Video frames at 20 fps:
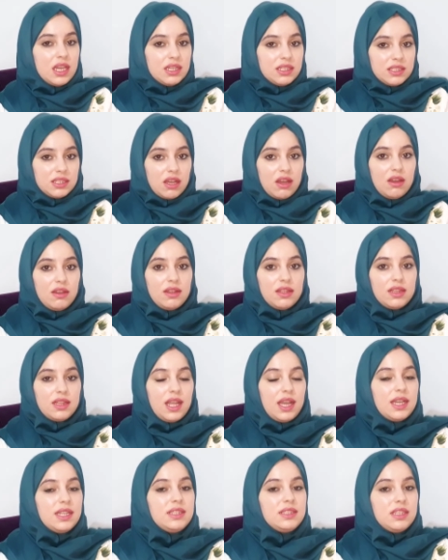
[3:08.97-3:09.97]
صارت
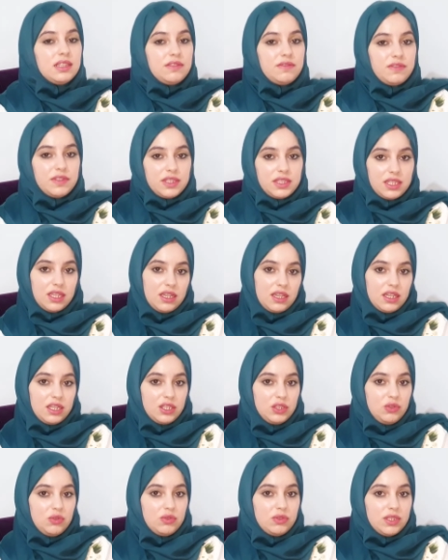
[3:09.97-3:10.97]
لحتى تفتح
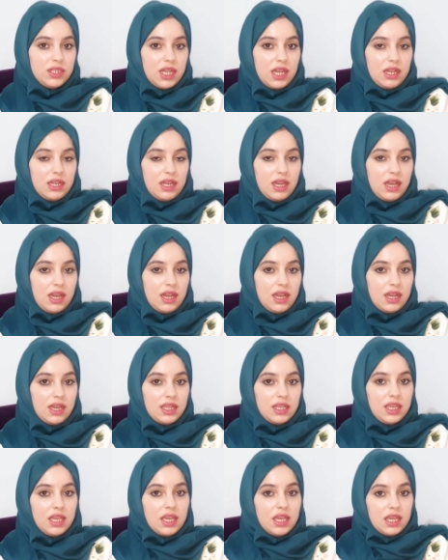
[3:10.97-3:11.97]
عيوني على
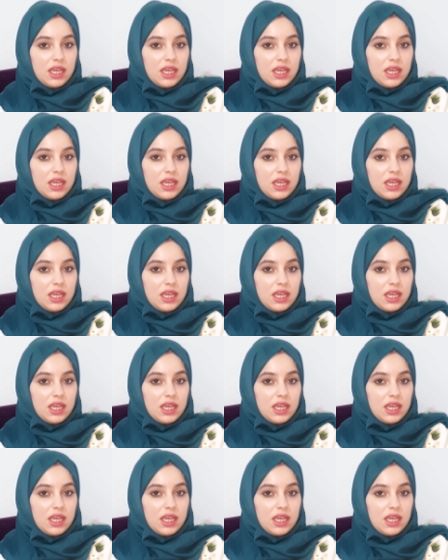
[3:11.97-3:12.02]
هاي